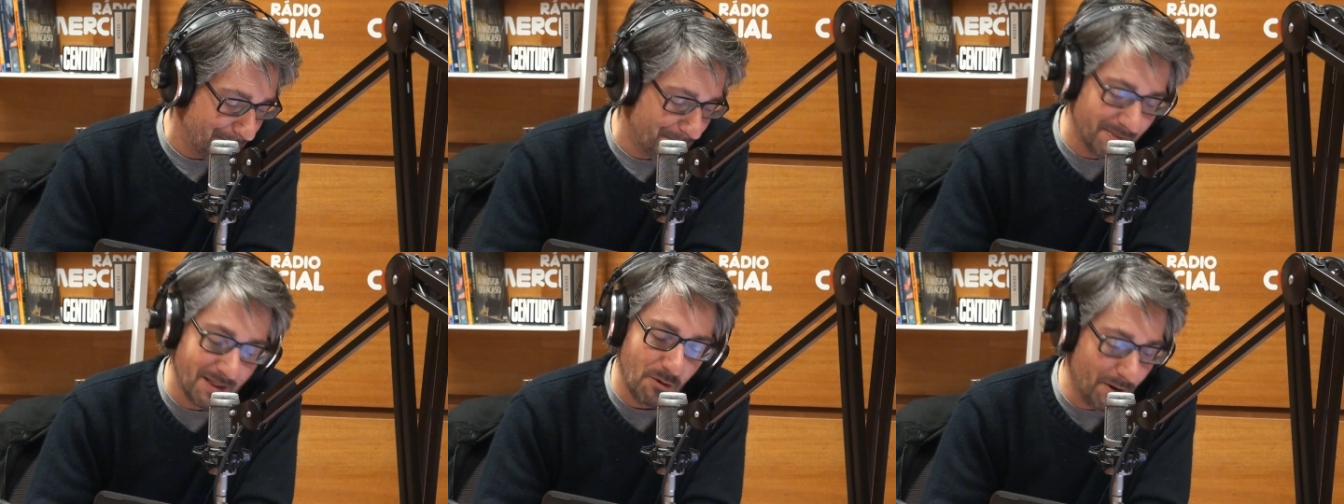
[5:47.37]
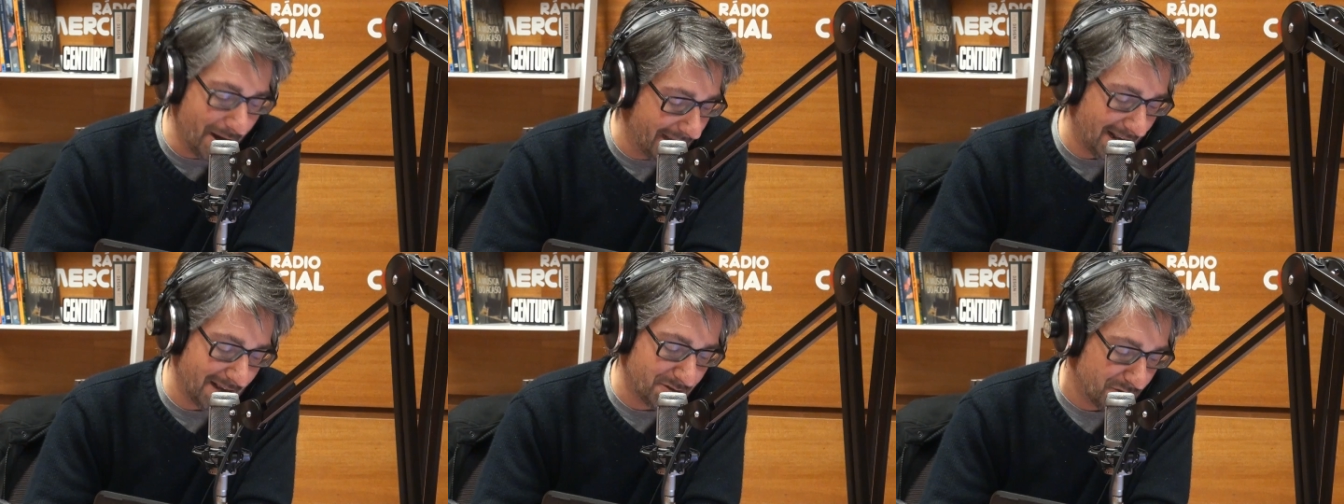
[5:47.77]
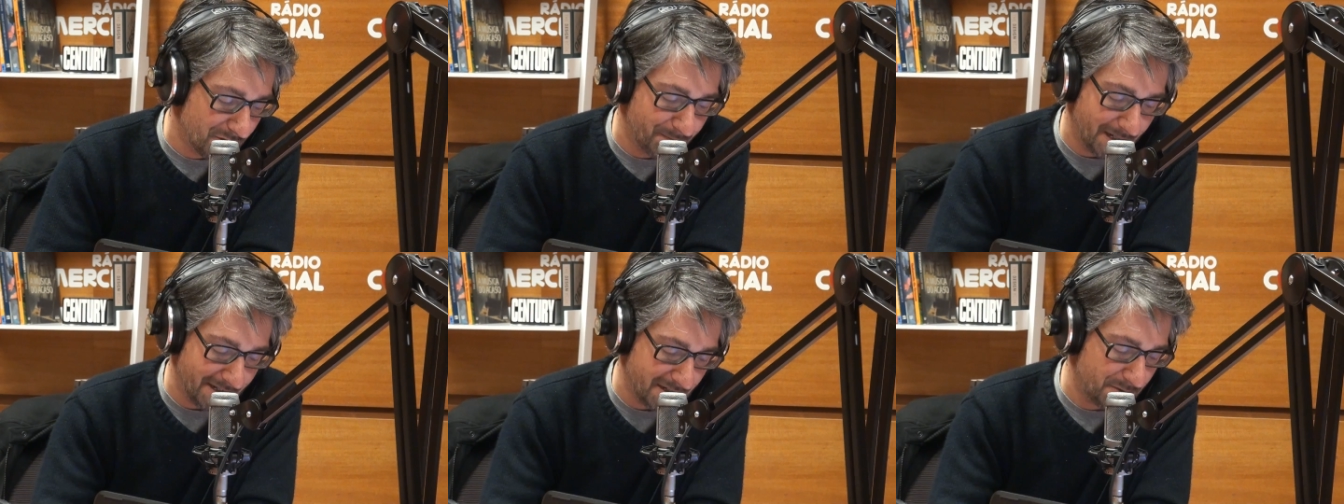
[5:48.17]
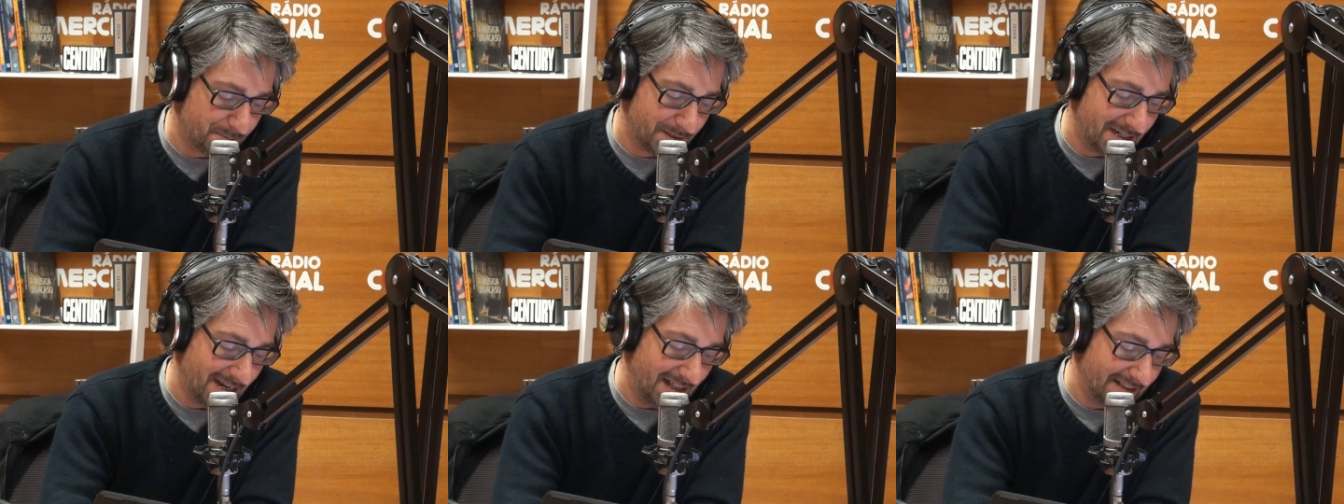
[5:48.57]
não era a surpresa
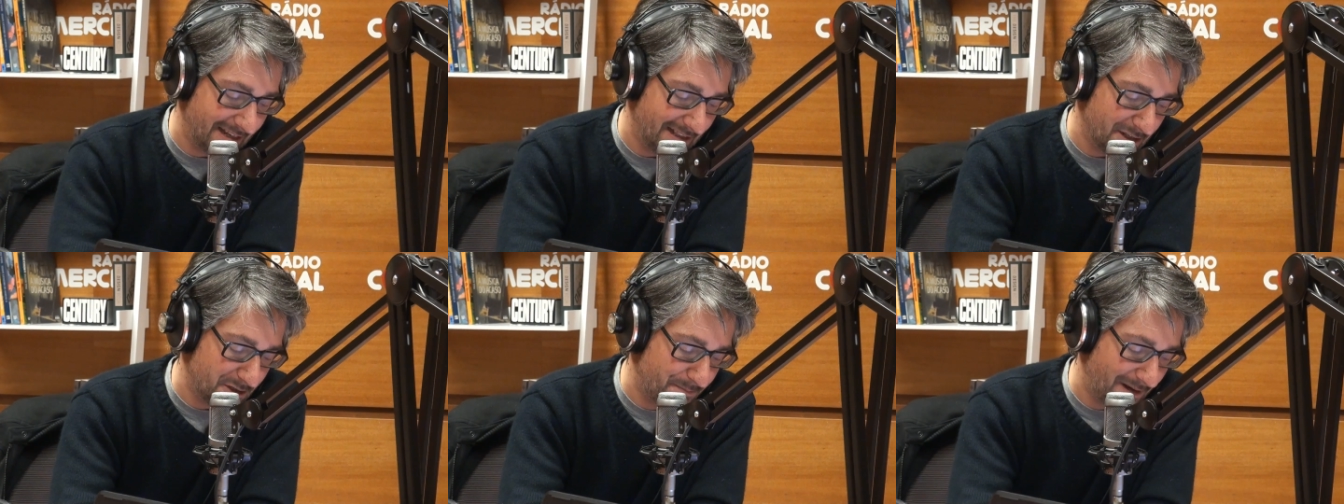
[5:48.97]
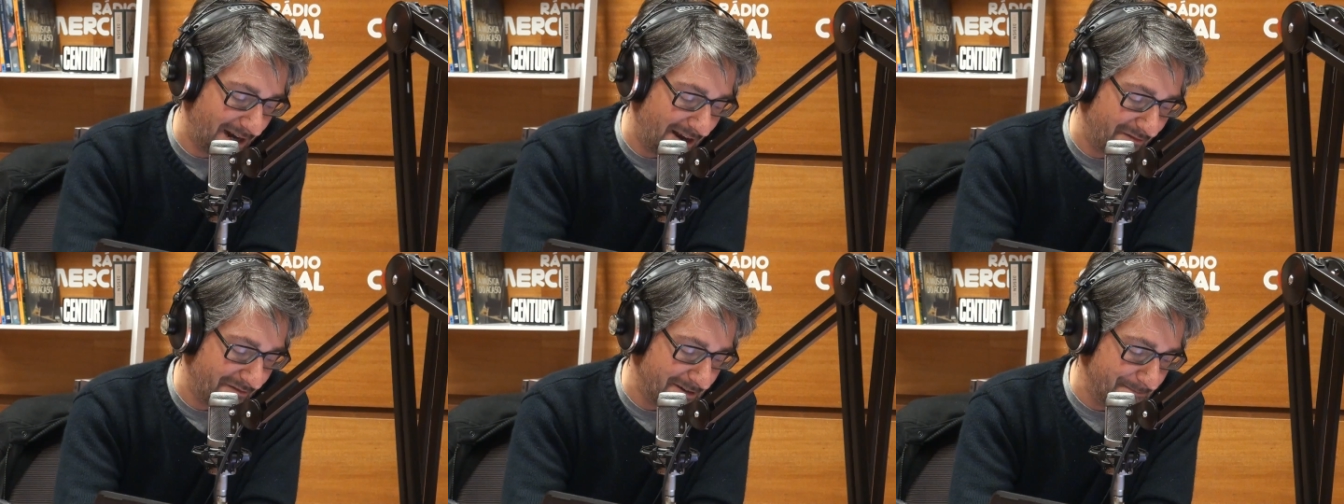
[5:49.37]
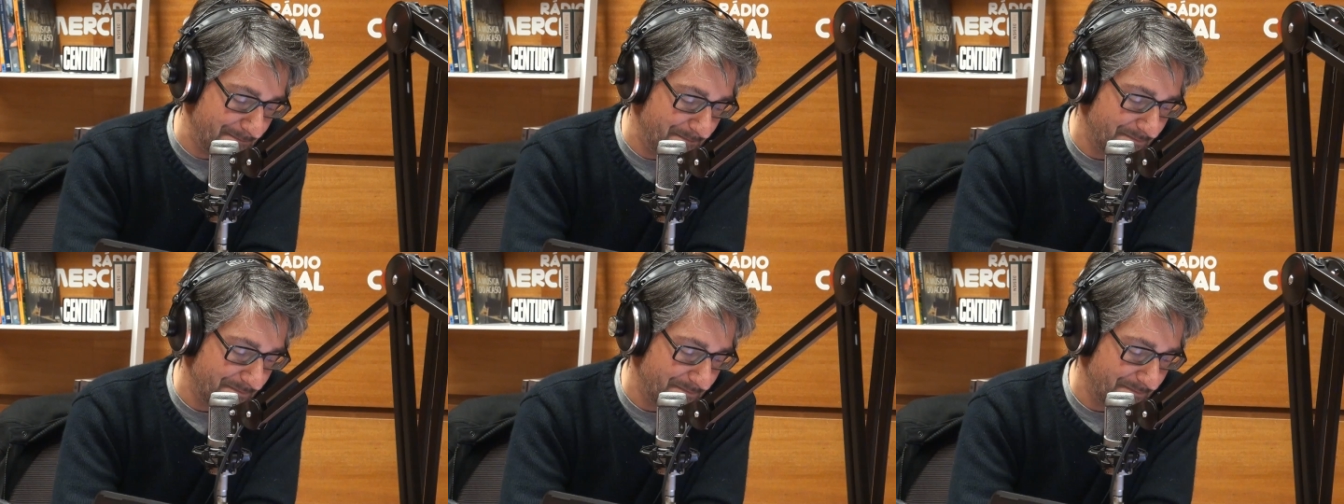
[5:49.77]
especial que ela esperava.